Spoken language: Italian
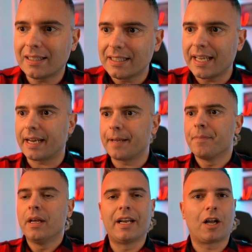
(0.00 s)
di ieri.
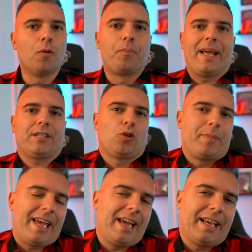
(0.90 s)
Nel complesso
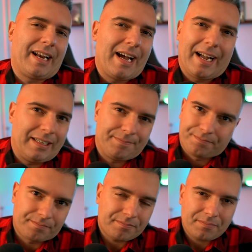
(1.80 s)
bene raga.
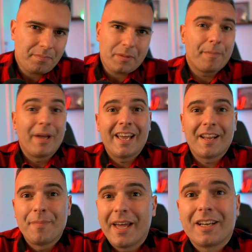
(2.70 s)

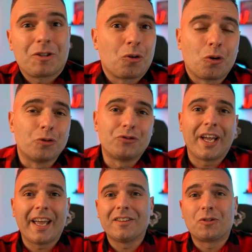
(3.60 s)
Bene, bene, sono
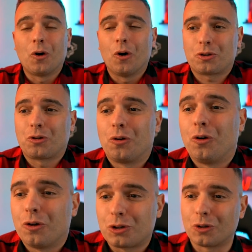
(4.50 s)
contento,
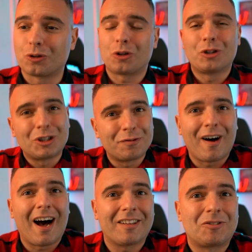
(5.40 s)
sono, sono
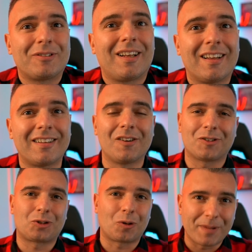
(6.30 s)
soddisfatto del, del,
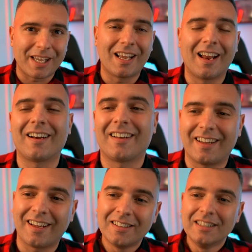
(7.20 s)
nostro
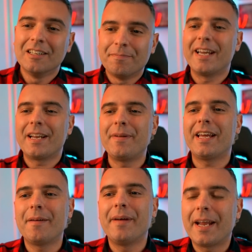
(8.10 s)
Milan. Bene,
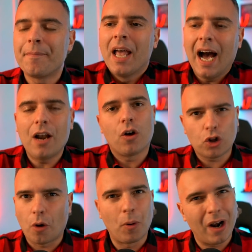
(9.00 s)
bene, bene. Allora,
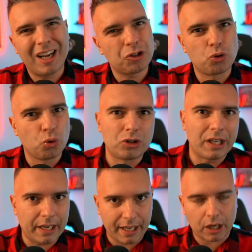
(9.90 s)
dopo lascio tutti
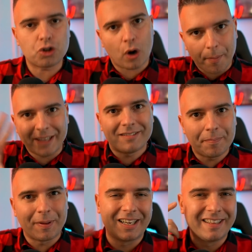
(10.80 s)
i ragionamenti
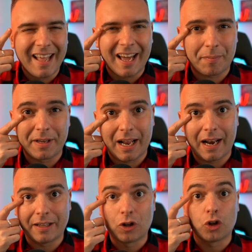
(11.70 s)
per il derby
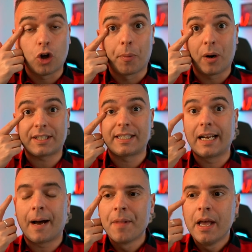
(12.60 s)
nel, do, dopo la
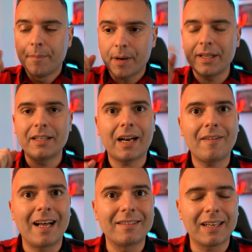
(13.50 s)
sigla. Prima di andare
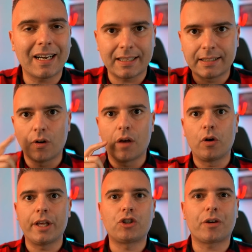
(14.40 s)
avanti, ragazzi, volevo
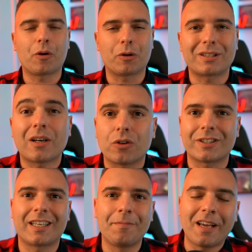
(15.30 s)
leggervi questa
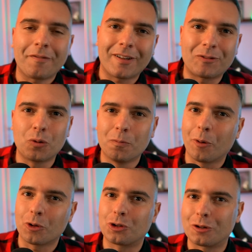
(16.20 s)
cosa che mi ha fatto un
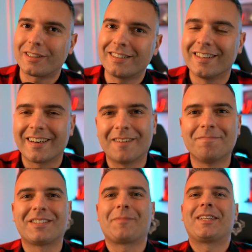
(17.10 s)
po' sorridere.
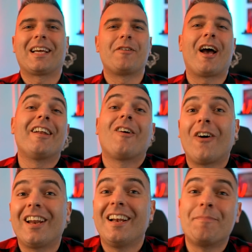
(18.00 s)
Sapete che mi, eh, qua
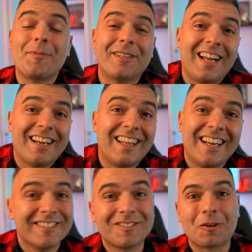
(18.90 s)
nel, prima della,
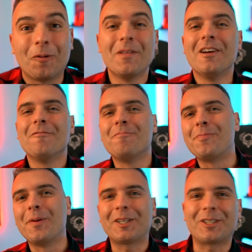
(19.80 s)
dell'intro mi
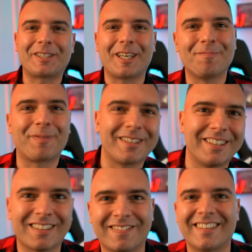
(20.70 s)
piace sempre
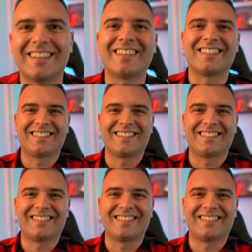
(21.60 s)
dirvi...